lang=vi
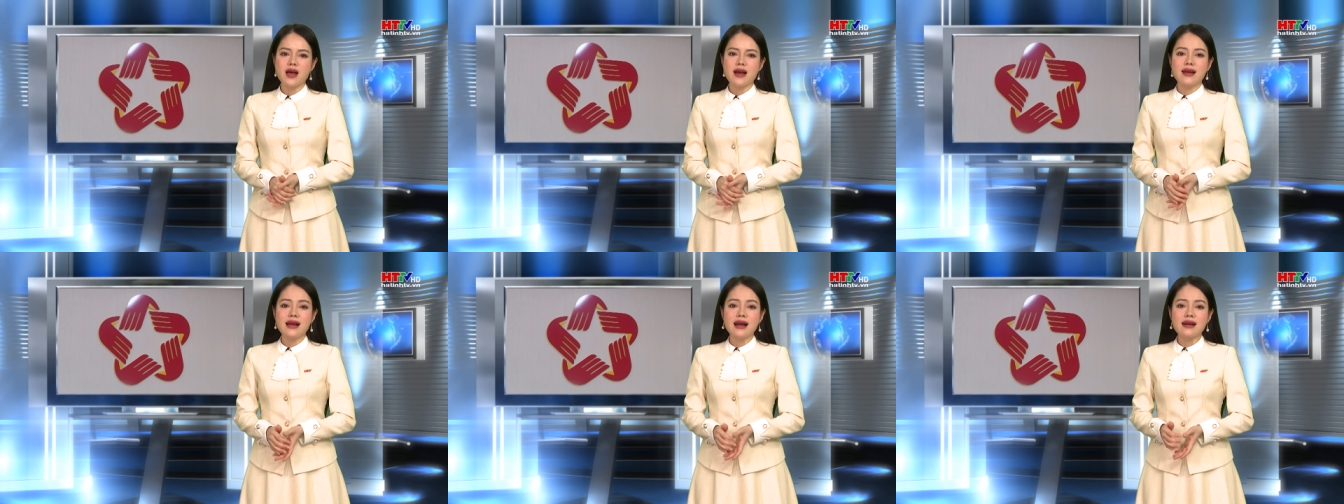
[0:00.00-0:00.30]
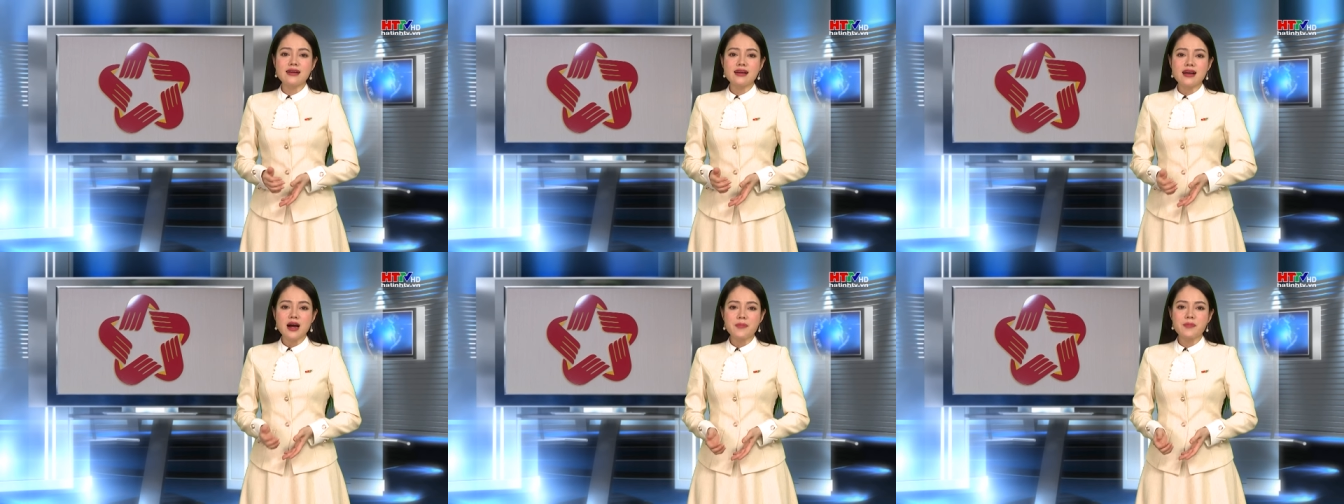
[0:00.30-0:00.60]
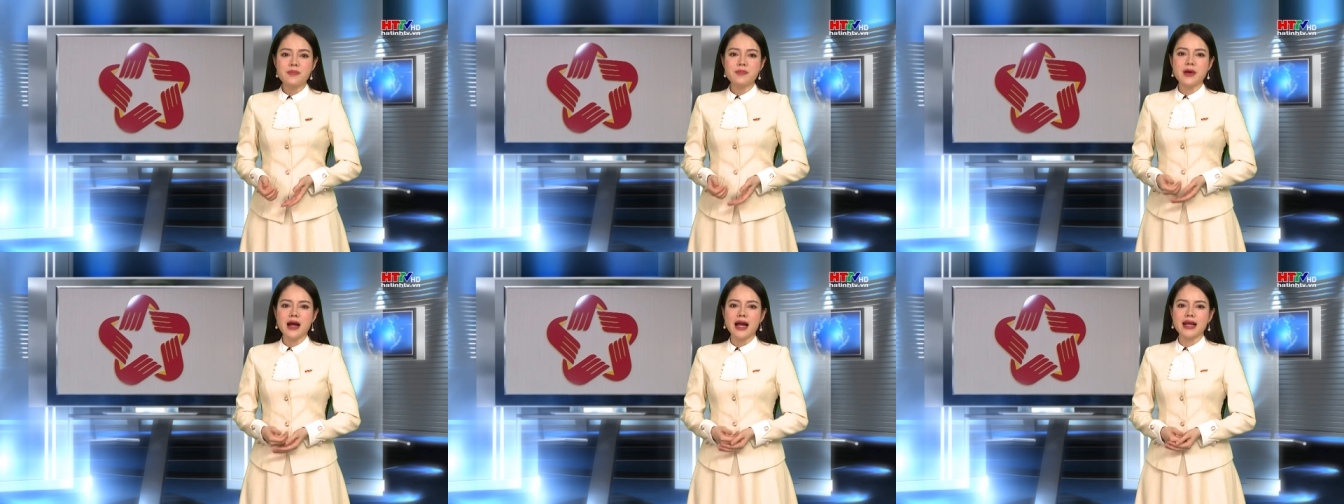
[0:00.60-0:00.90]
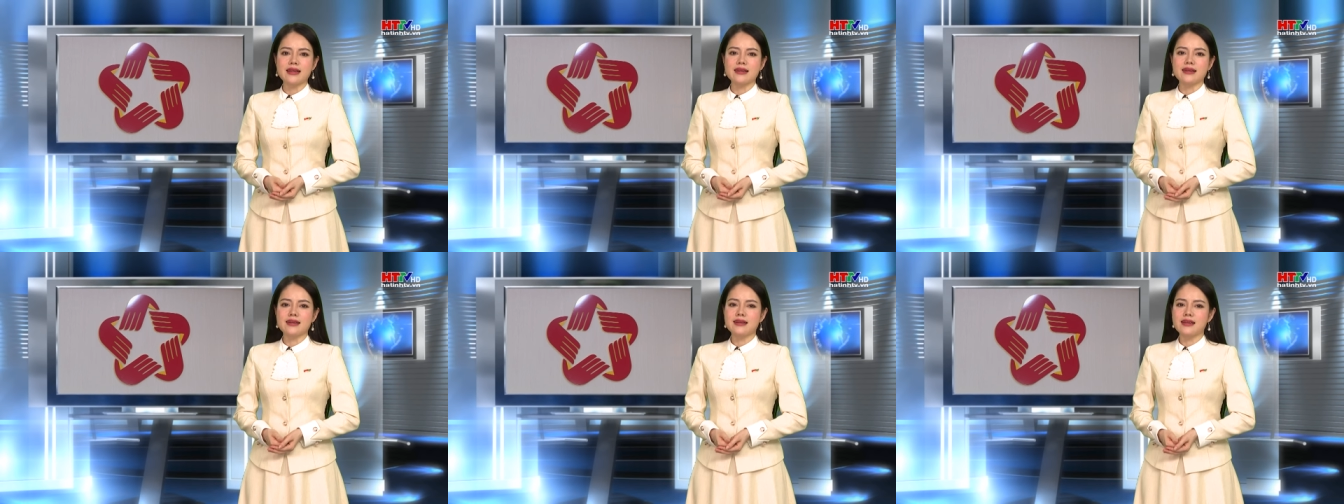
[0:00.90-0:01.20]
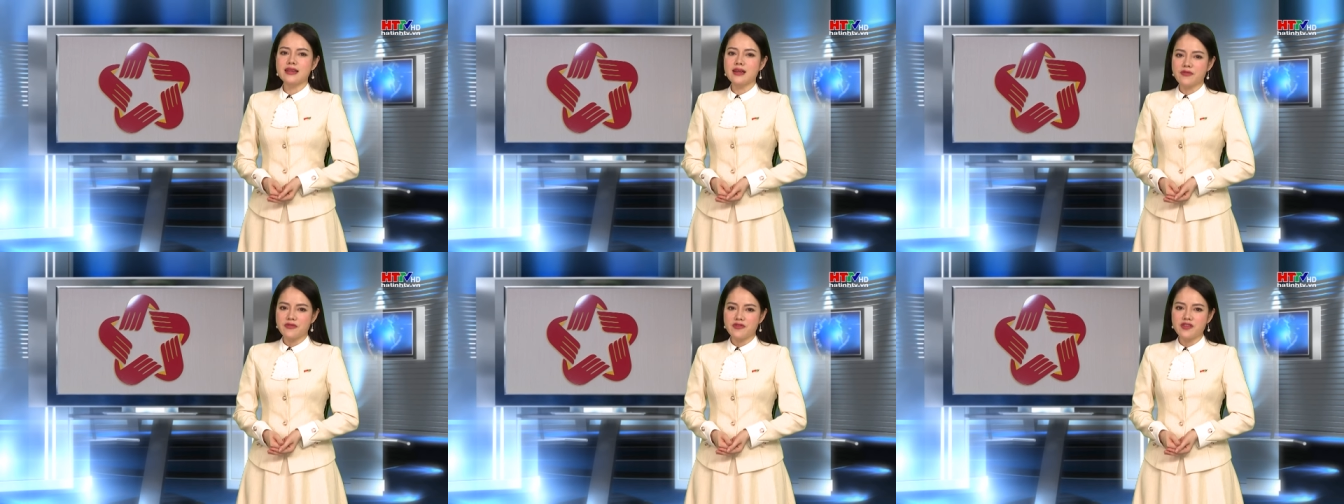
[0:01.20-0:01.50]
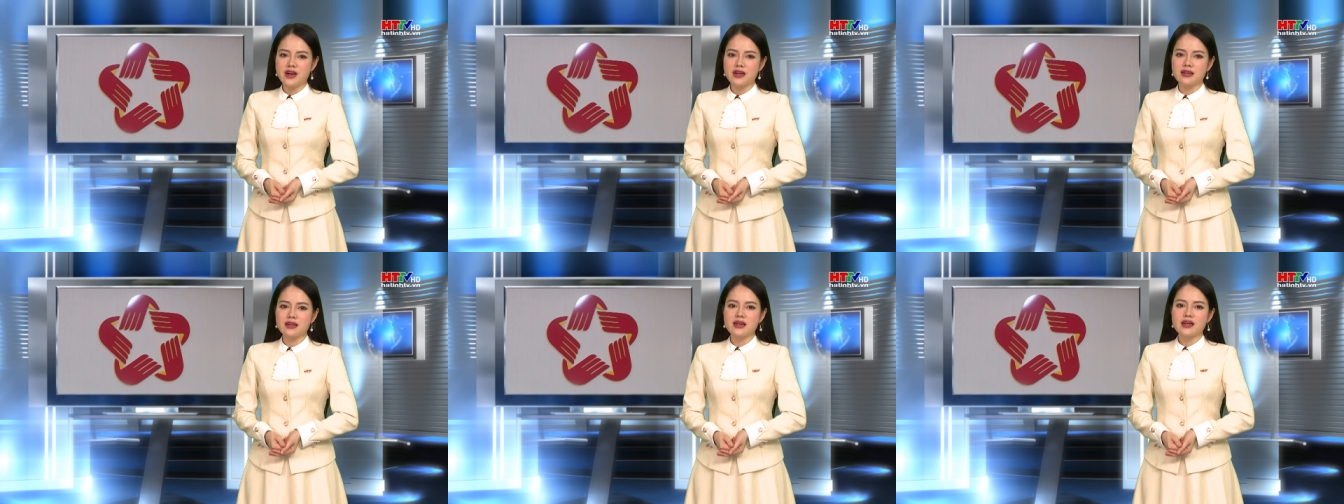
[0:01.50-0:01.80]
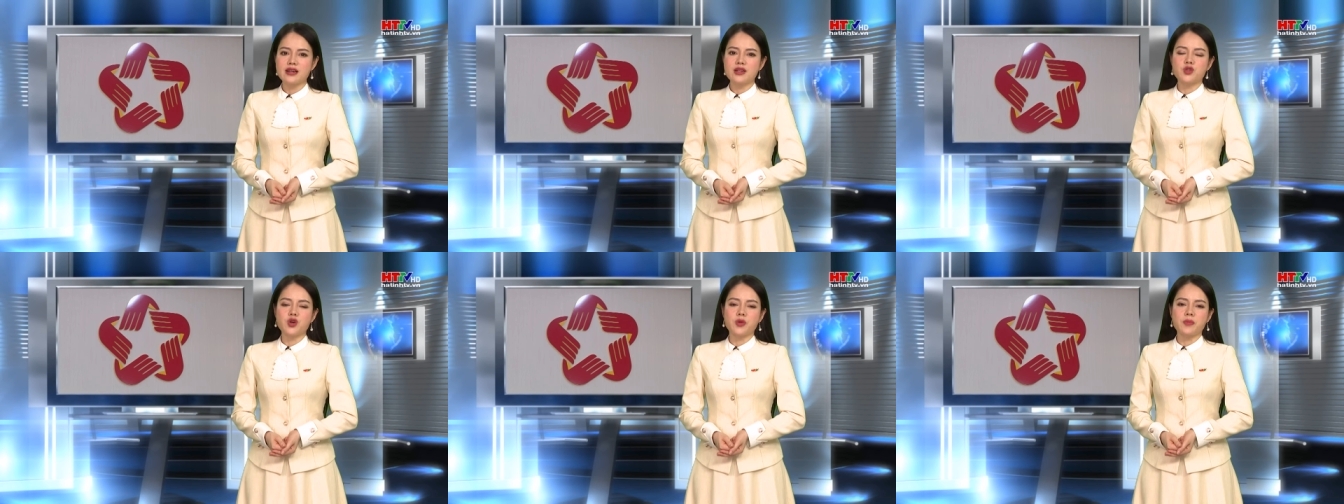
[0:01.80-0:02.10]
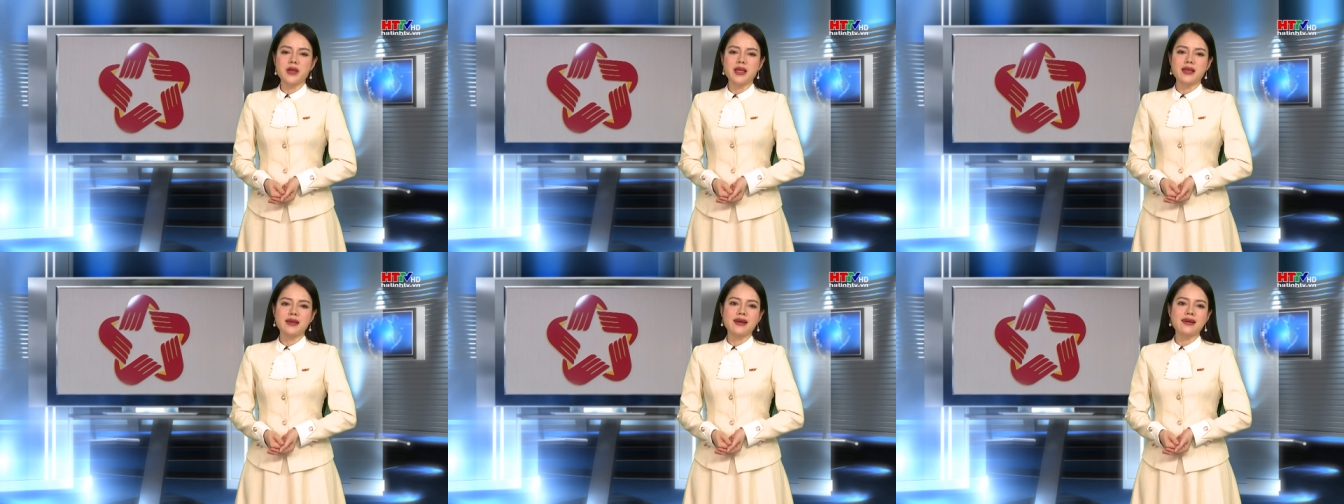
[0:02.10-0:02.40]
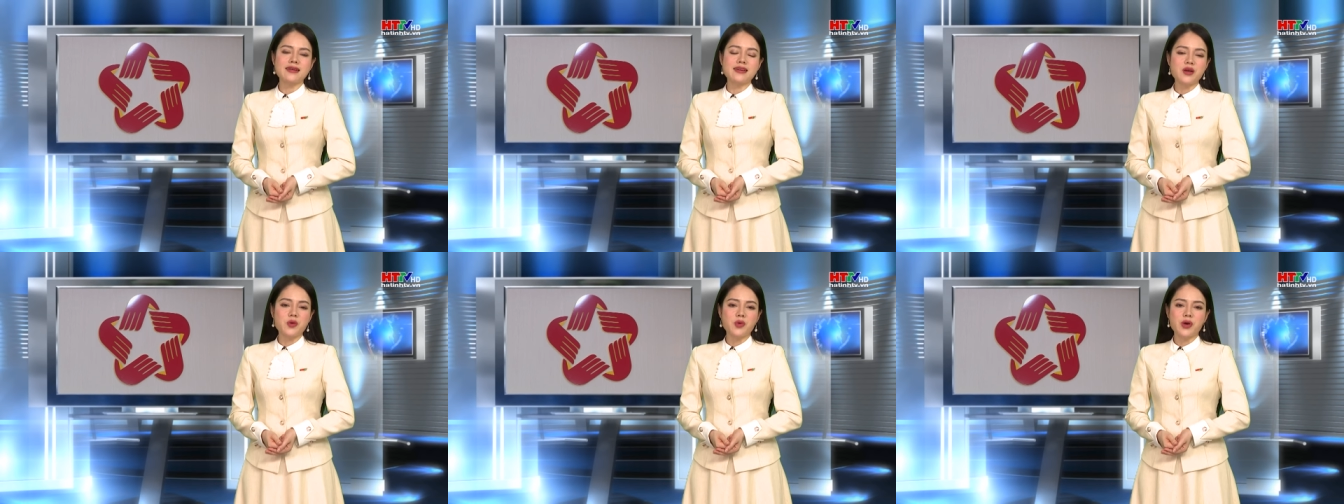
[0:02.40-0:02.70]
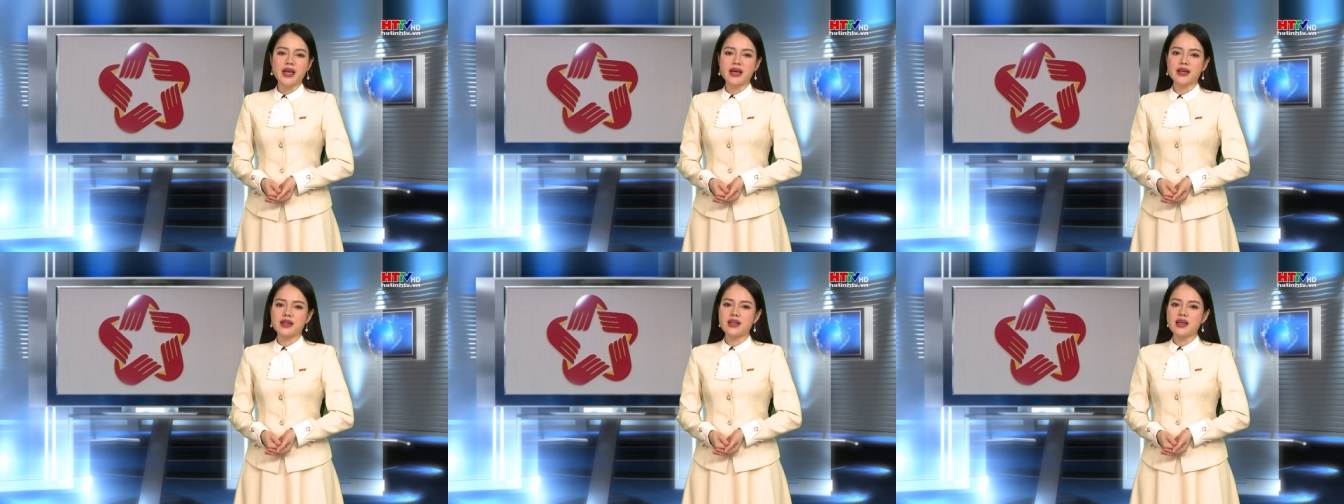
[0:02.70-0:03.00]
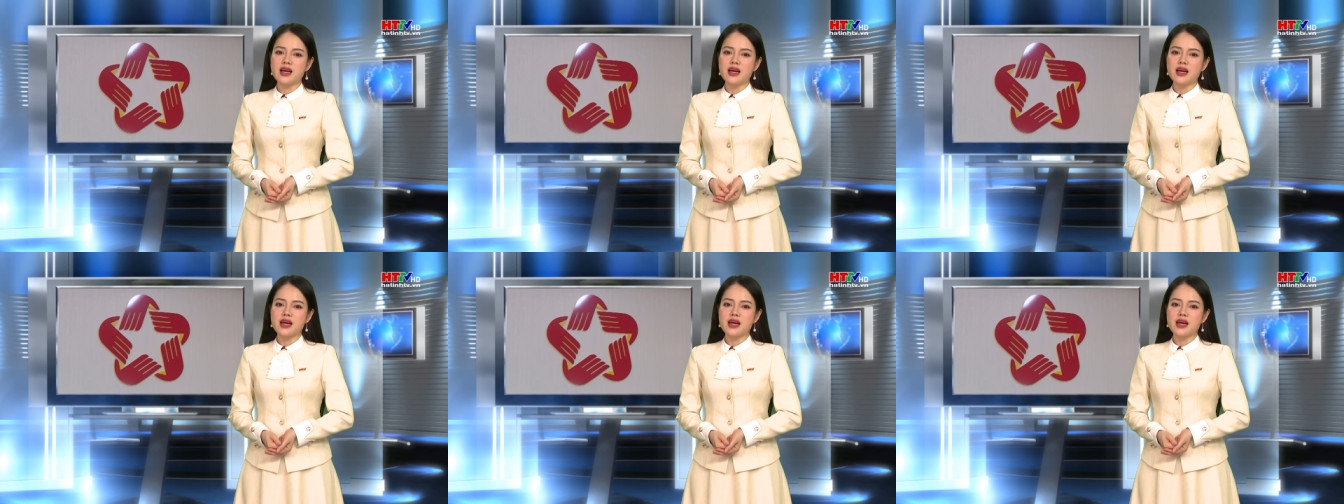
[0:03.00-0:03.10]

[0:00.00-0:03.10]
các cấp ngành địa phương chuẩn bị các điều kiện,